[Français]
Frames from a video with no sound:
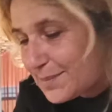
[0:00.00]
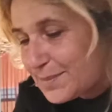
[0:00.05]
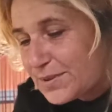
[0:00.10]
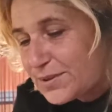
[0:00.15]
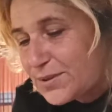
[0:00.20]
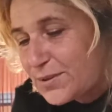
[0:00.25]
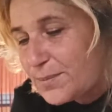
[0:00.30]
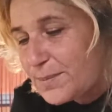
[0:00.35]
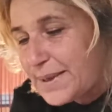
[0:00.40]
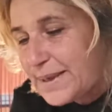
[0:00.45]

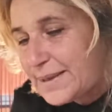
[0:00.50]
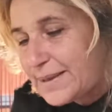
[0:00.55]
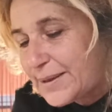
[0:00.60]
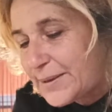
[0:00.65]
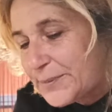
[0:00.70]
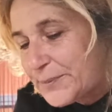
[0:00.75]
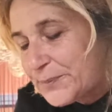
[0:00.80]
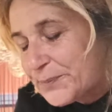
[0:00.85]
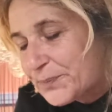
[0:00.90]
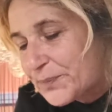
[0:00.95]

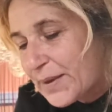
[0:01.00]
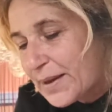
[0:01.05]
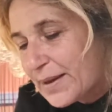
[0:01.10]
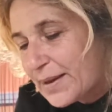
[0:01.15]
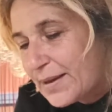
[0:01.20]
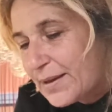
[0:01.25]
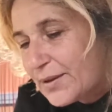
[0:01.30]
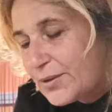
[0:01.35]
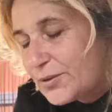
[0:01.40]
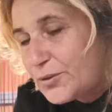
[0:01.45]
semaine.
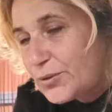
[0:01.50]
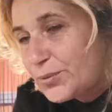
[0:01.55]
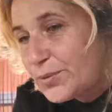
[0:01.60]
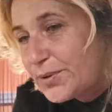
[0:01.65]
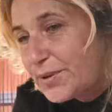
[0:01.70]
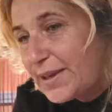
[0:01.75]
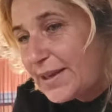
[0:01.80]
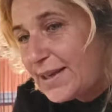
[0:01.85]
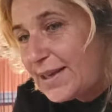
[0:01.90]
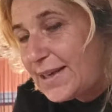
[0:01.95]

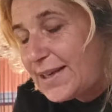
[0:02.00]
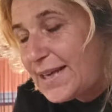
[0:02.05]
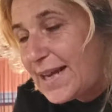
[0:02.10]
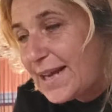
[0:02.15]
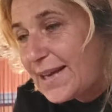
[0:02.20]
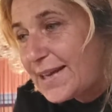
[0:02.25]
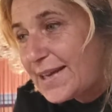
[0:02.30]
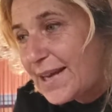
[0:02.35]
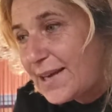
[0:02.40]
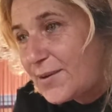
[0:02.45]
Donc il y
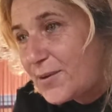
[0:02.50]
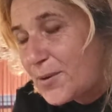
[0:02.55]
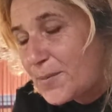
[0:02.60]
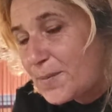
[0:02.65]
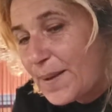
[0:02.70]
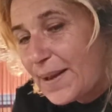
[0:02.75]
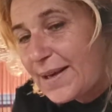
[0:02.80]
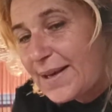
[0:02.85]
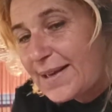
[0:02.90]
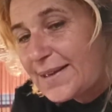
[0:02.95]
a quelque
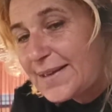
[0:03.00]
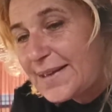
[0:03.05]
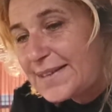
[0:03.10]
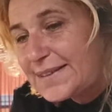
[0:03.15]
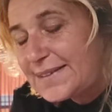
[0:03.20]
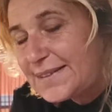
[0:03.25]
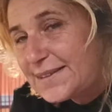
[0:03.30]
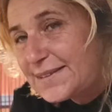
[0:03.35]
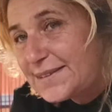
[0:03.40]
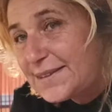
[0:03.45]
part la
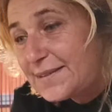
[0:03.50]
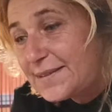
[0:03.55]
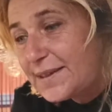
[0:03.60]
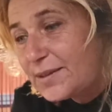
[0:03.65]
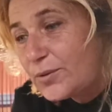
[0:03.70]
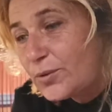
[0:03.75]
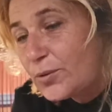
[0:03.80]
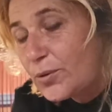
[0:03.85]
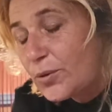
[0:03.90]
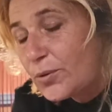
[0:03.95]

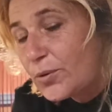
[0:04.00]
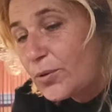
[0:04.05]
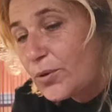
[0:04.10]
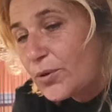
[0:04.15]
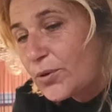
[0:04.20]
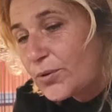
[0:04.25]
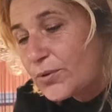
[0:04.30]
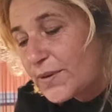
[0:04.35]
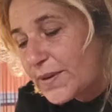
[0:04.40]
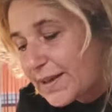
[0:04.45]
nécessité de
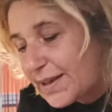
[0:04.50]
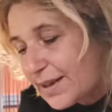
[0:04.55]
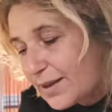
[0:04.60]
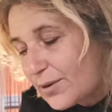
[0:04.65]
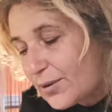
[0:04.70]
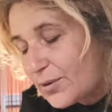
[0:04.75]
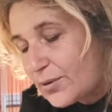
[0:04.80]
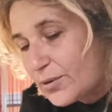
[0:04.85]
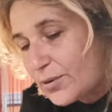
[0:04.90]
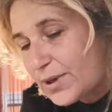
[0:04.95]
re-rentrer
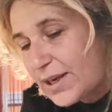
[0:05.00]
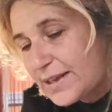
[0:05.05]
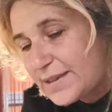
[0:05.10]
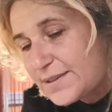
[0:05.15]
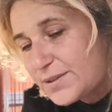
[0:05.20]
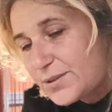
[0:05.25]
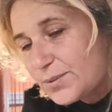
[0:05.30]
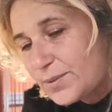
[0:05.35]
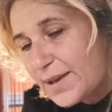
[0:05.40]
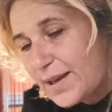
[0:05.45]
en
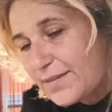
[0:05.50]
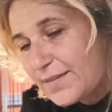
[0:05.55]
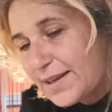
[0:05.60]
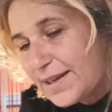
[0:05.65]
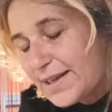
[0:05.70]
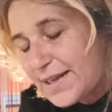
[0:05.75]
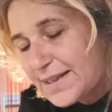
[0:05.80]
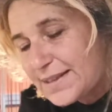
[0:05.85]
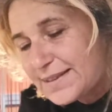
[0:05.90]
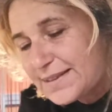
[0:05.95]
relation
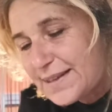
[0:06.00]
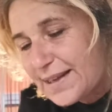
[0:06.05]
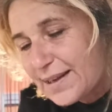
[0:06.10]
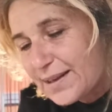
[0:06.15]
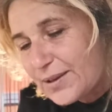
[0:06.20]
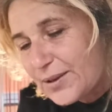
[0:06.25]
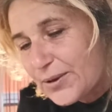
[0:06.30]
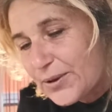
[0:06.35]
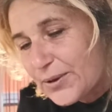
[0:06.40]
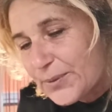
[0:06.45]
avec
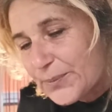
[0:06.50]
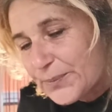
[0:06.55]
l'extérieur.